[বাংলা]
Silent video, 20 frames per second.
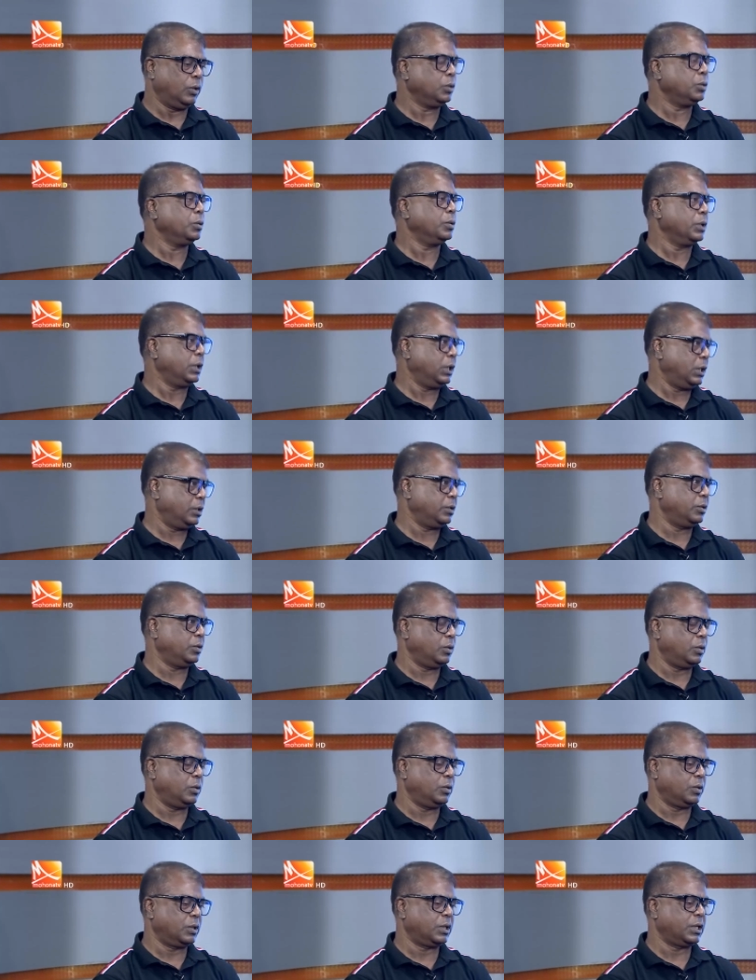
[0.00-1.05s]
গতকাল
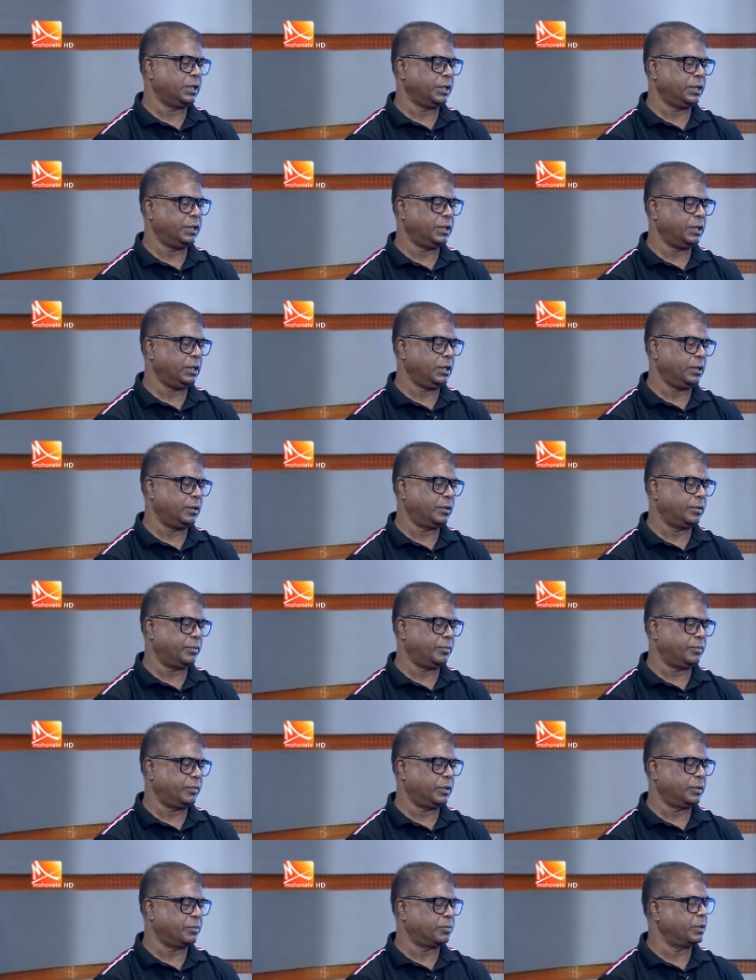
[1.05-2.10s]
আন্দোলনকারীরা
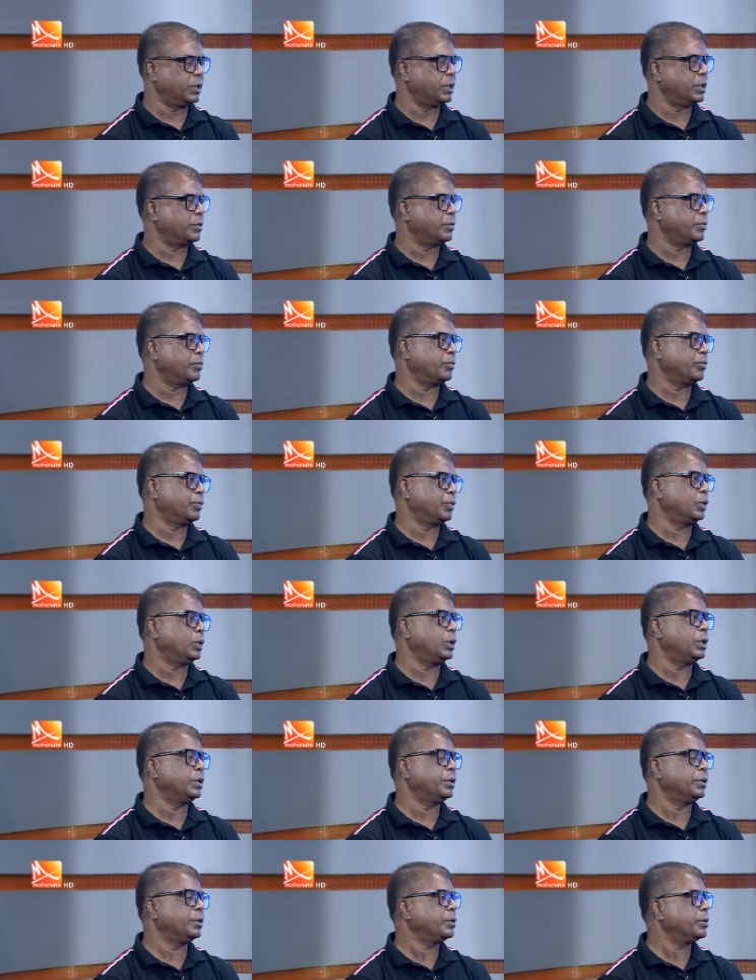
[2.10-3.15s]
আপনার
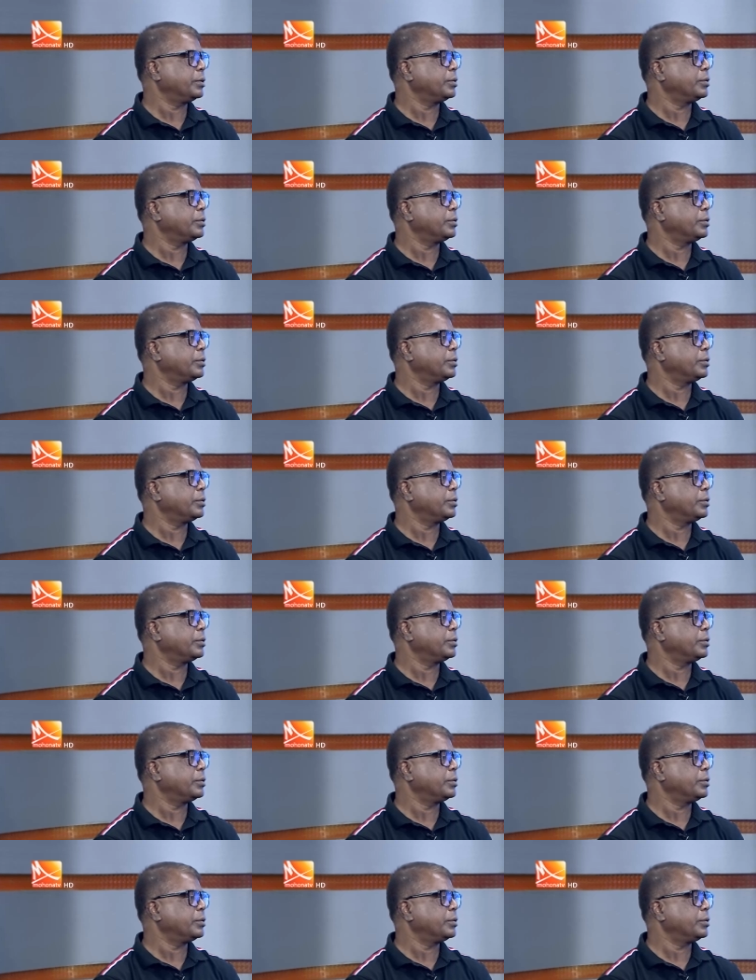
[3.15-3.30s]
প্রধান